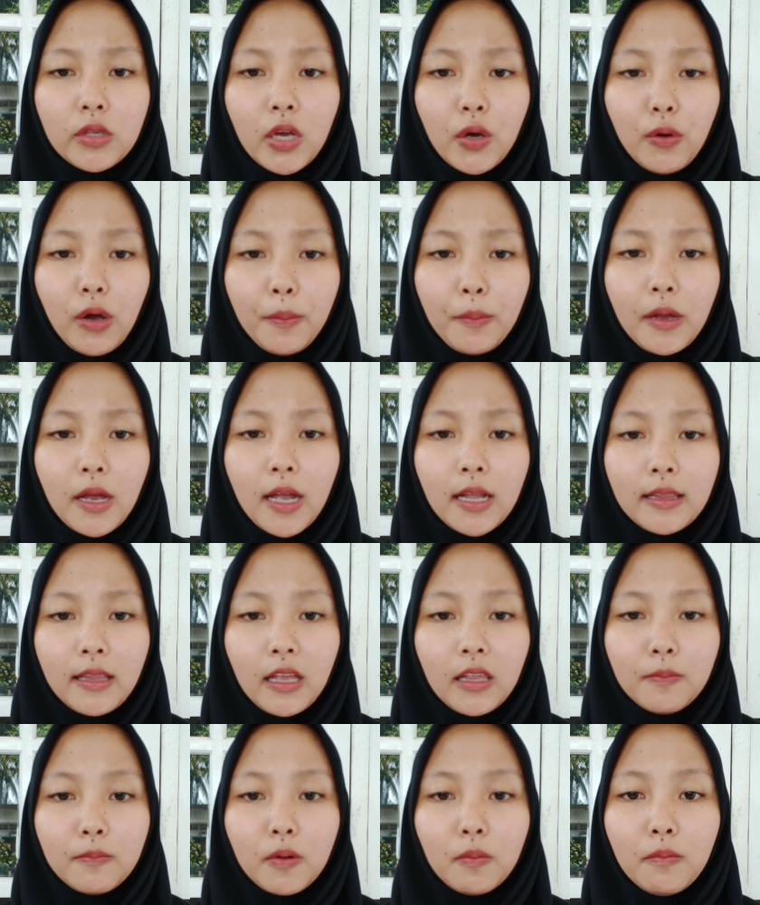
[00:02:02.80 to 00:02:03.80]
jawab
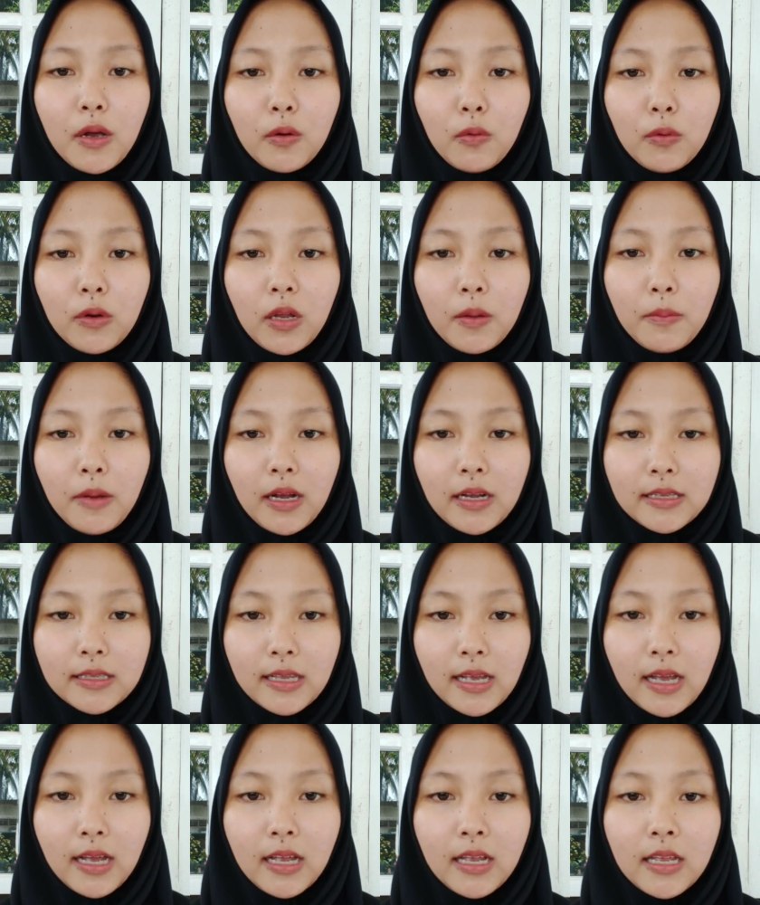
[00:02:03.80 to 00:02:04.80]
atas pembangunan
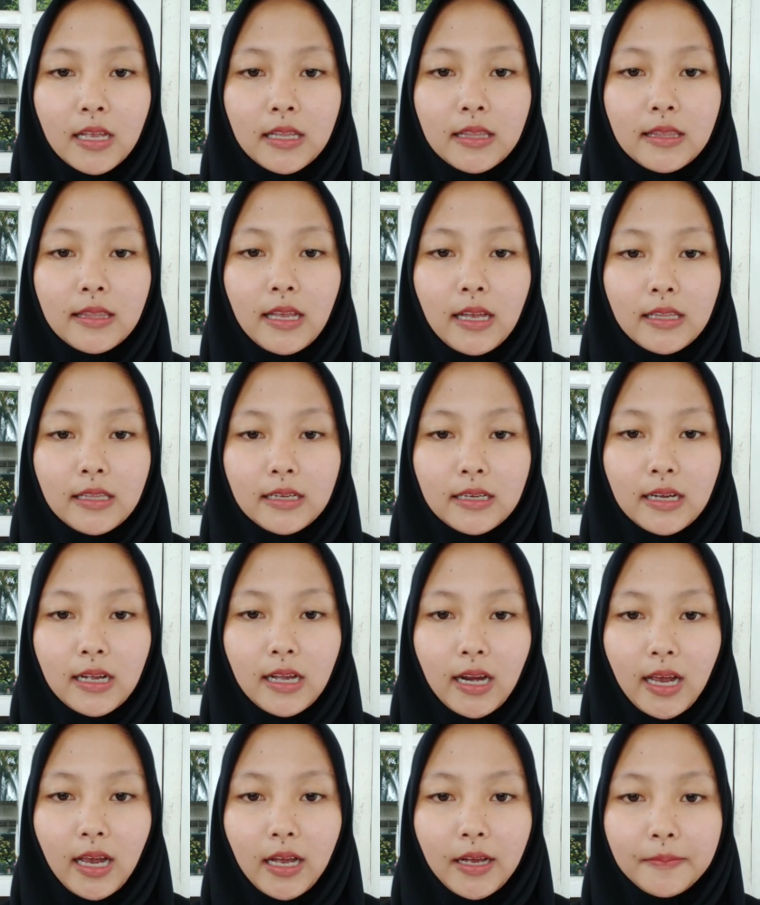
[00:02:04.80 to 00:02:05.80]
bangsa dan
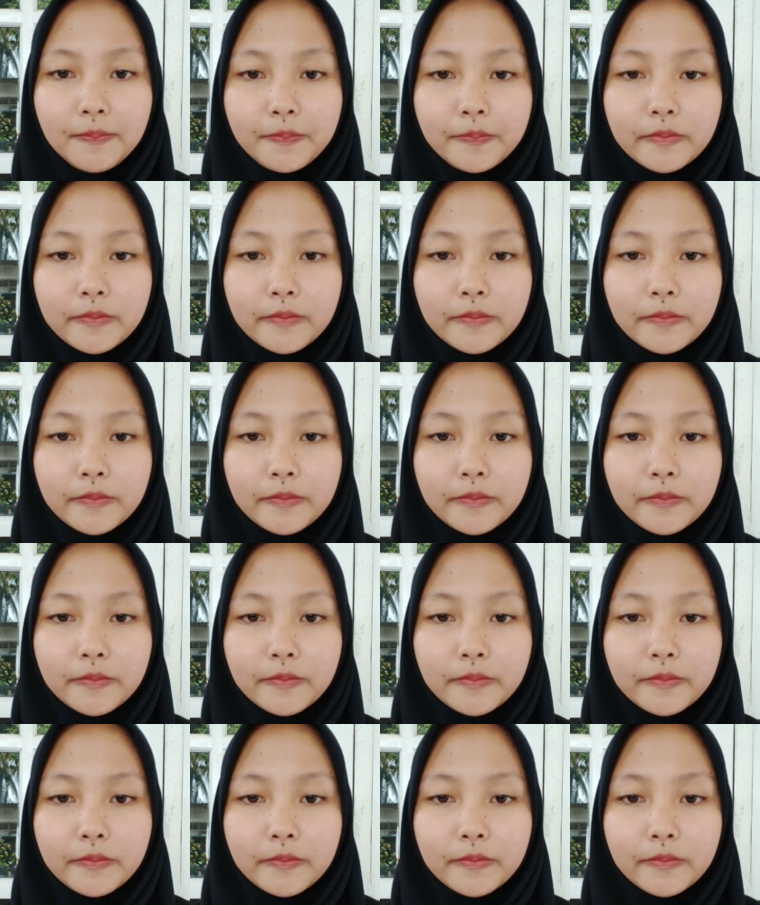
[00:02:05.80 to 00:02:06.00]
negara.